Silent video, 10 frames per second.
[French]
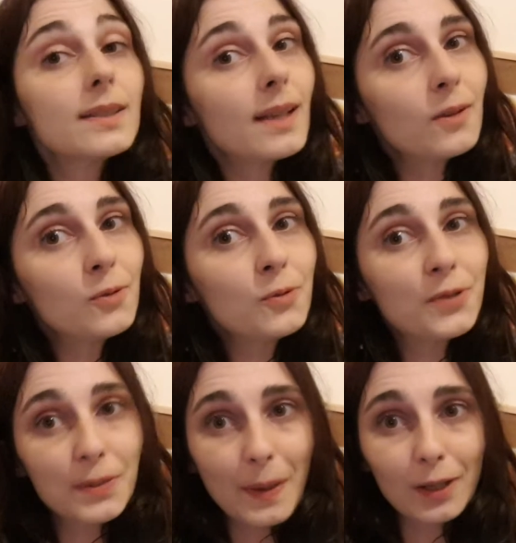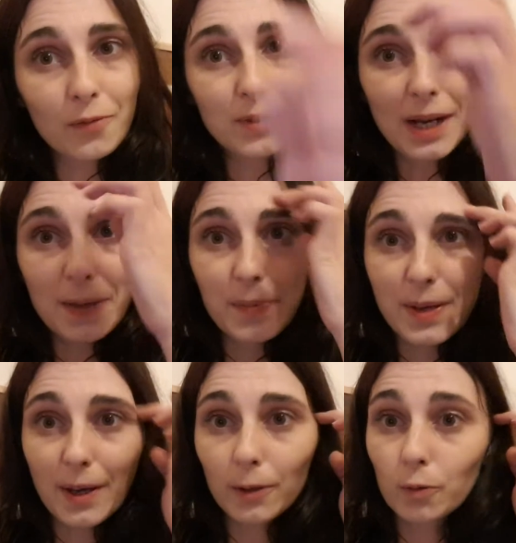Salut, j'espère que vous allez
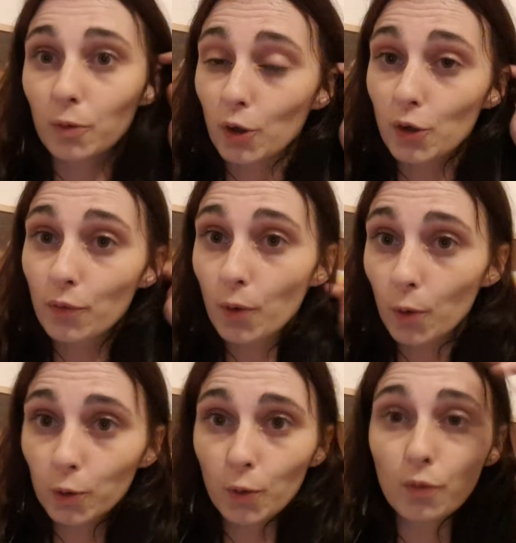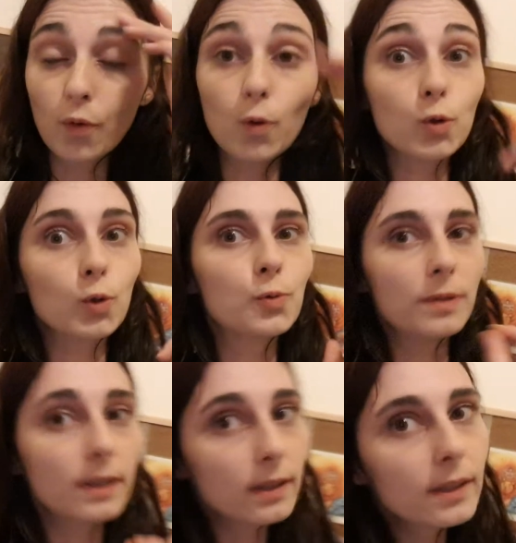bien. Donc je vous retrouve
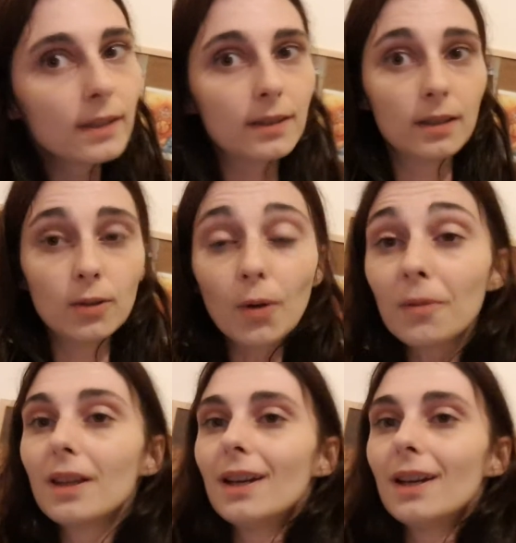aujourd'hui, il était temps,